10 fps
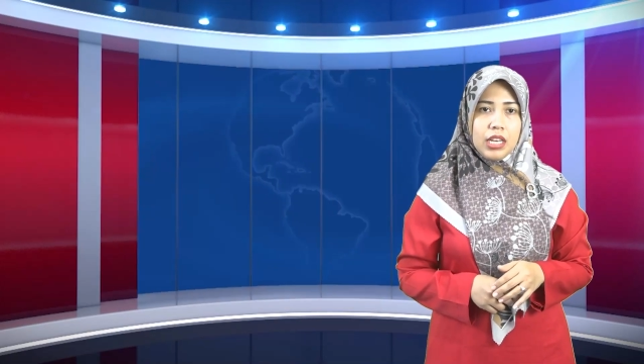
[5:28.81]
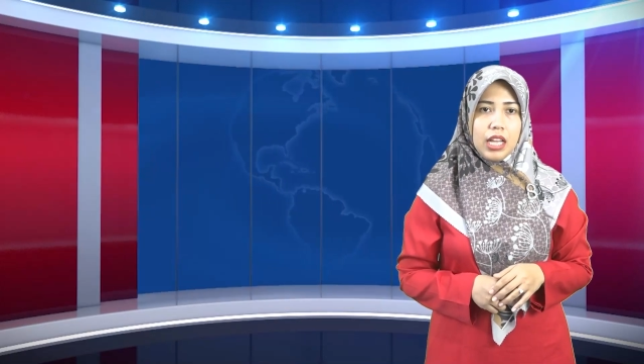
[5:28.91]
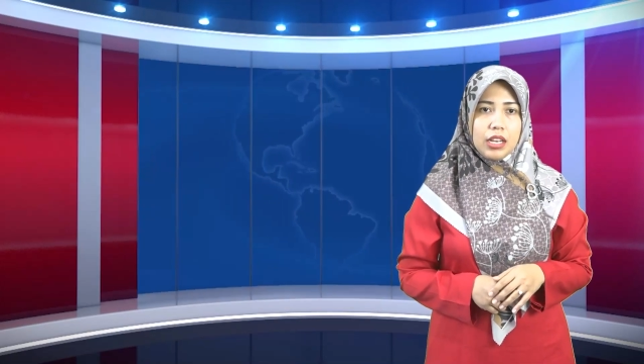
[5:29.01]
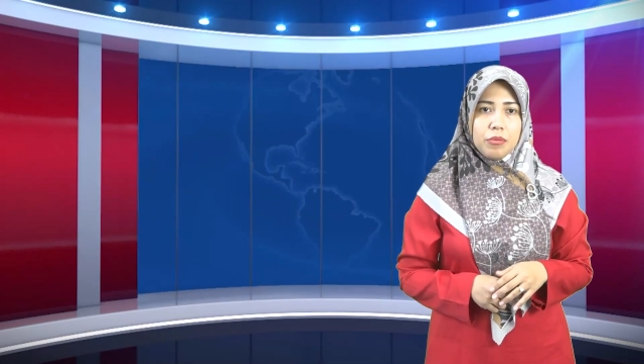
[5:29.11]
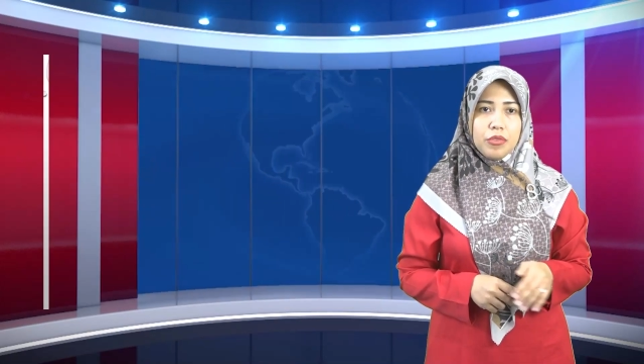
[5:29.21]

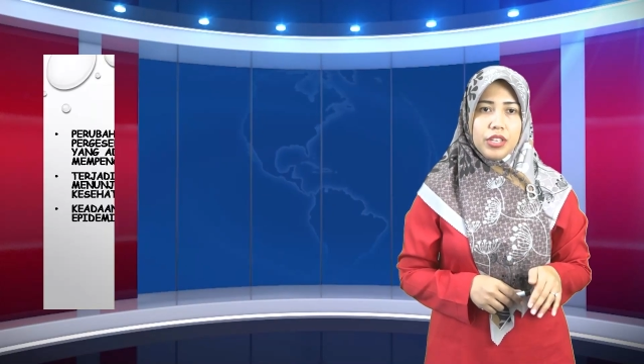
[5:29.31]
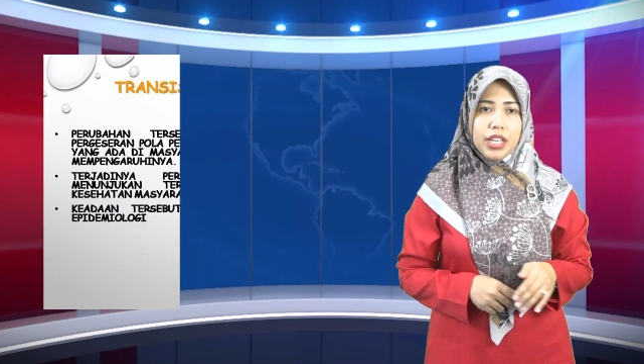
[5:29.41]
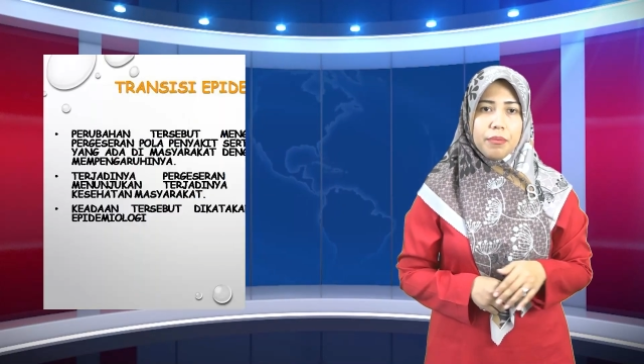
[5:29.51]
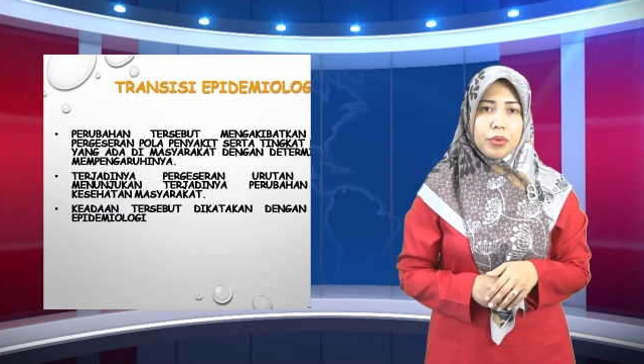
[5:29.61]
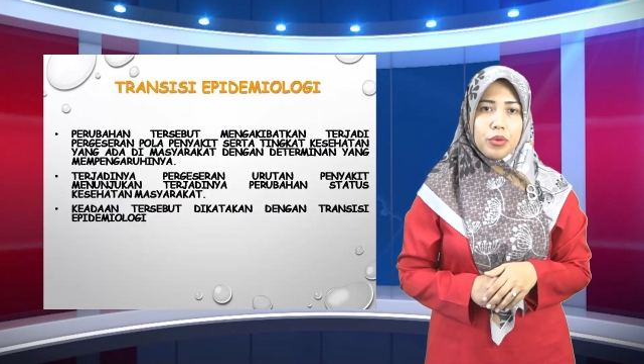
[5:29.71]
Nah,
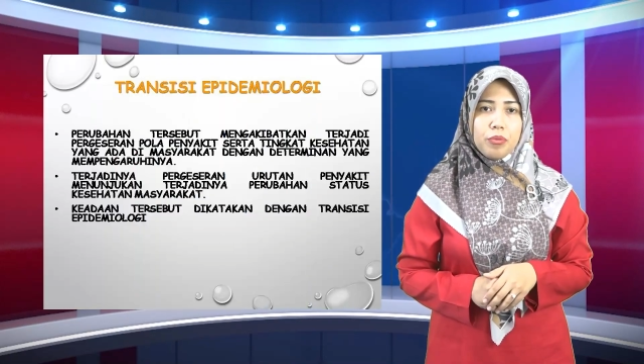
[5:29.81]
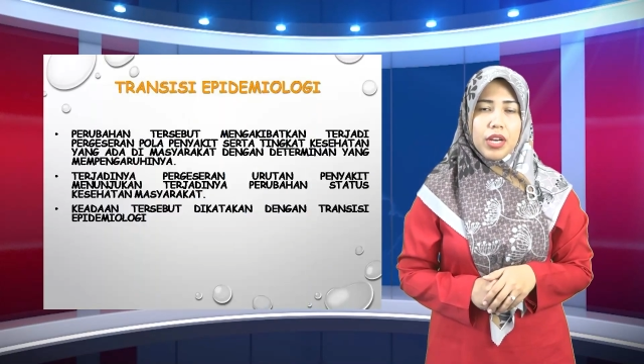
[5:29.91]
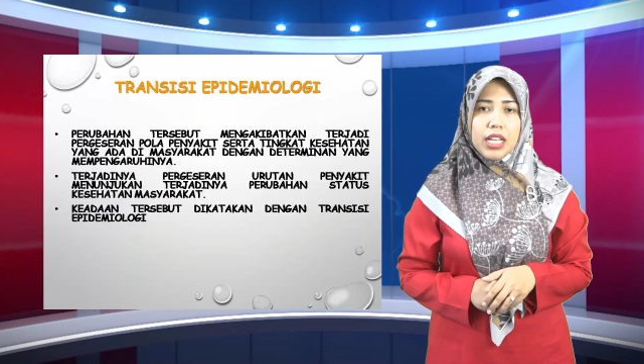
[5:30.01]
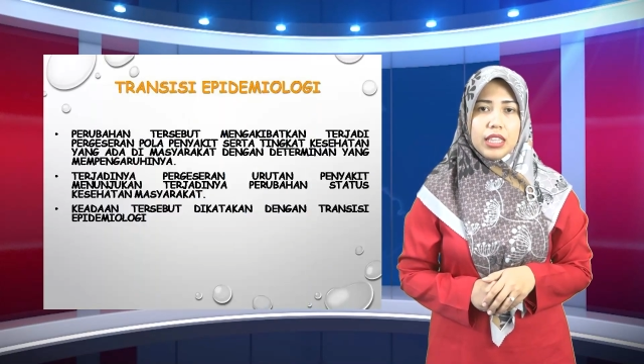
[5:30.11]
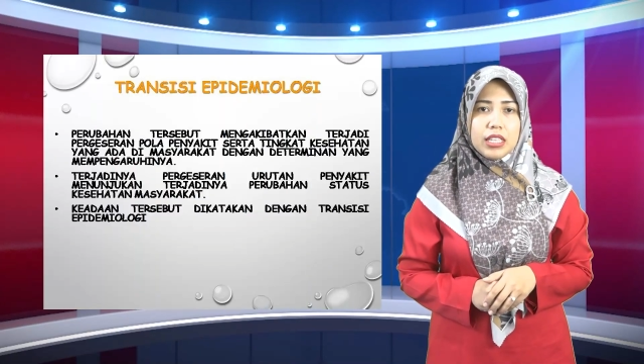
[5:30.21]
kemudian
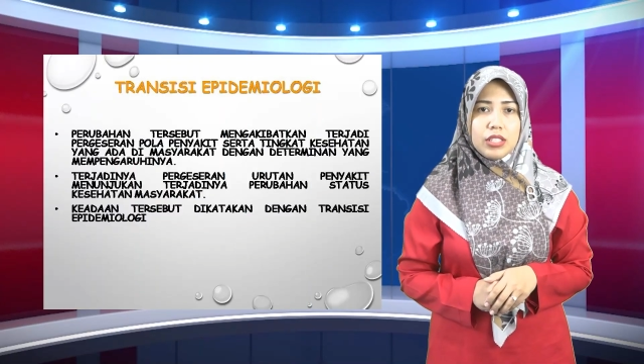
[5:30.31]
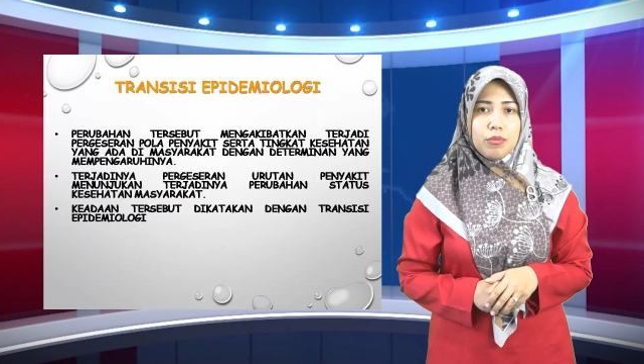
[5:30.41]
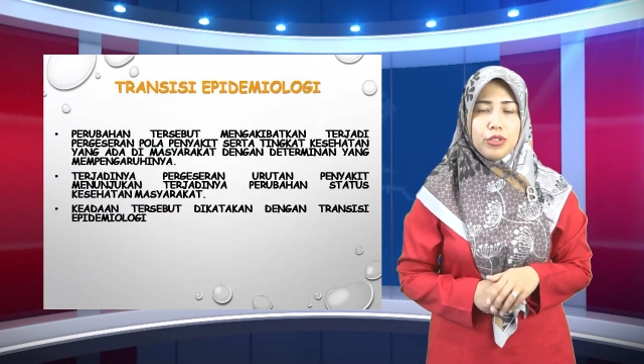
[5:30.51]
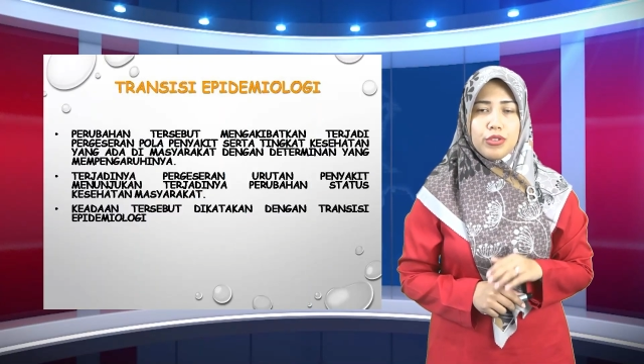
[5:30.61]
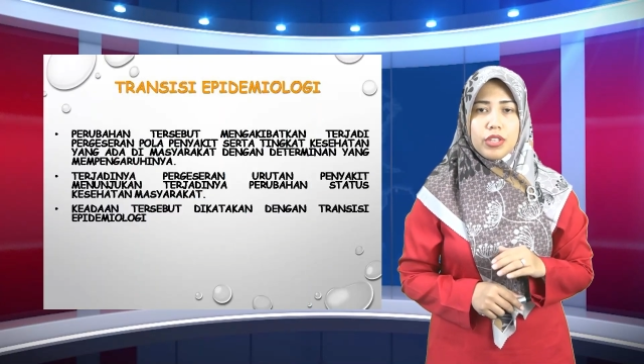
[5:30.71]
perubahan
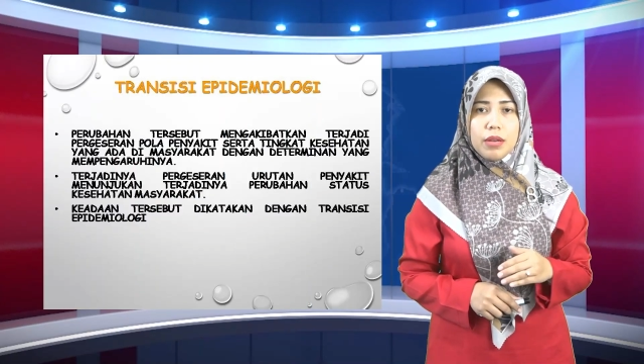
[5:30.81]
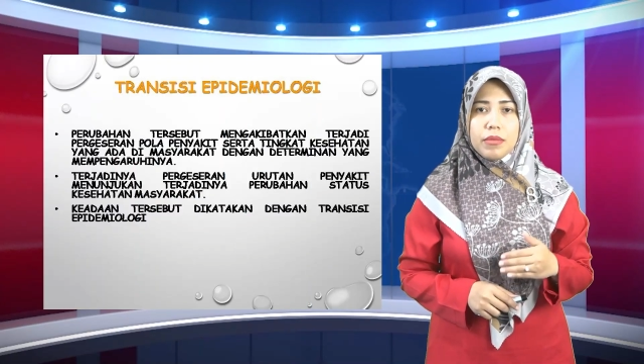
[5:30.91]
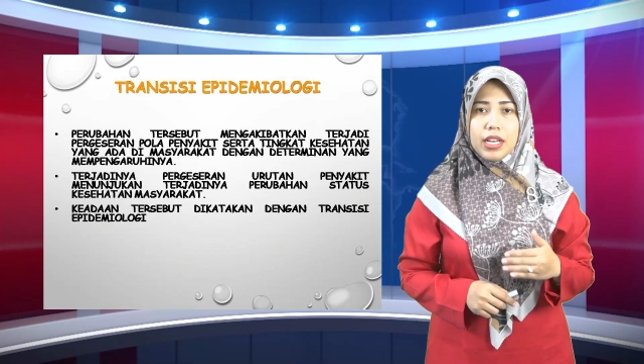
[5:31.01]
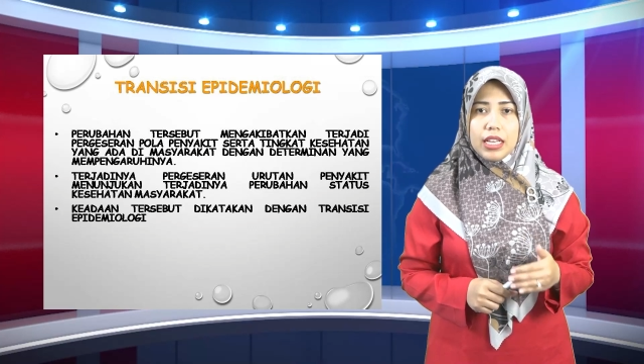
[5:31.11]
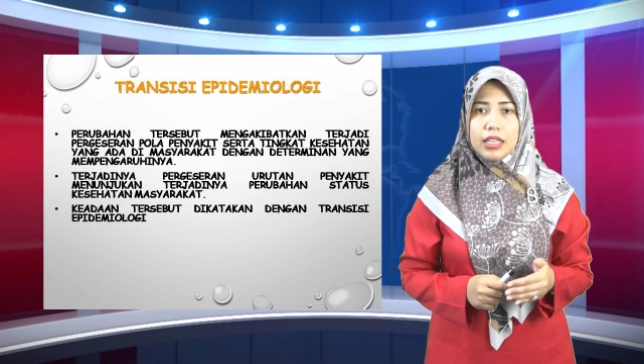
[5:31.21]
tersebut juga
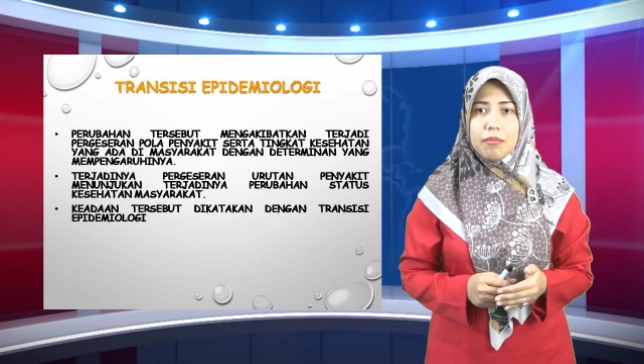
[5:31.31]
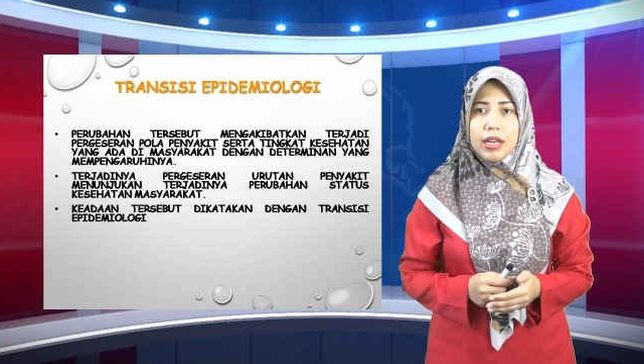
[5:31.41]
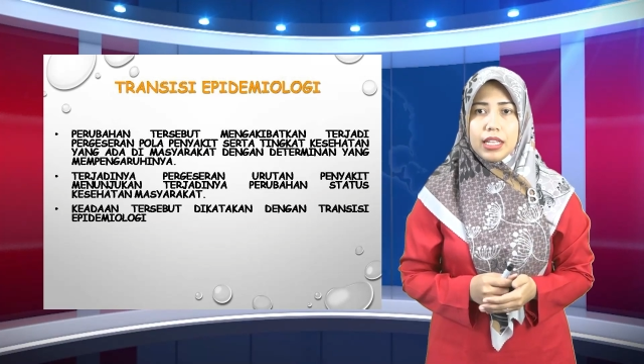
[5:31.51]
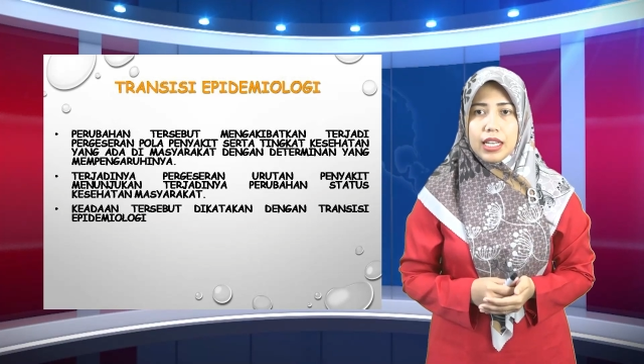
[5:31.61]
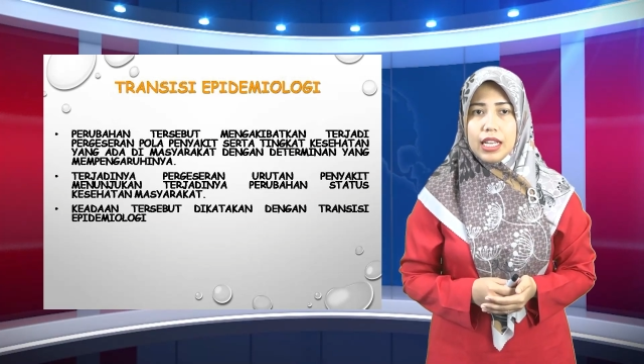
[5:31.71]

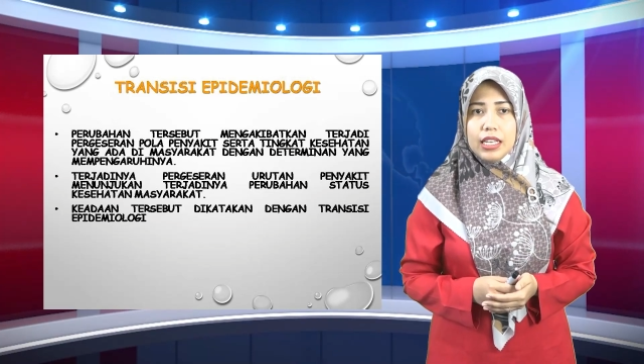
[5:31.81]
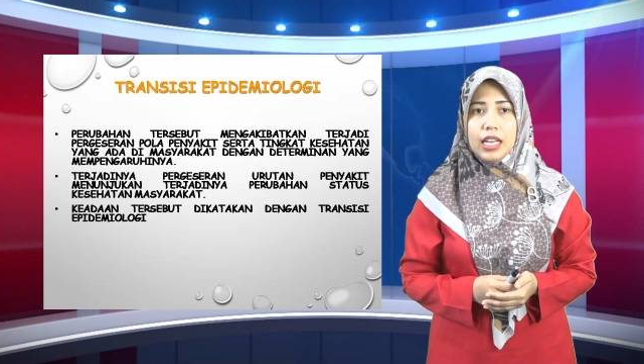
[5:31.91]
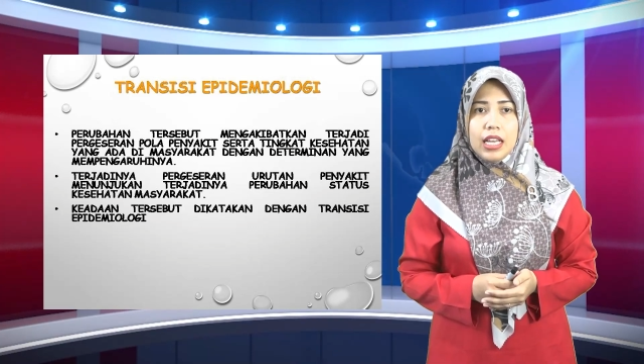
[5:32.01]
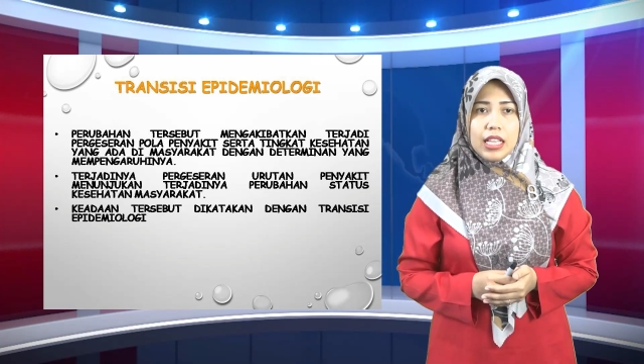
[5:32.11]
mengakibatkan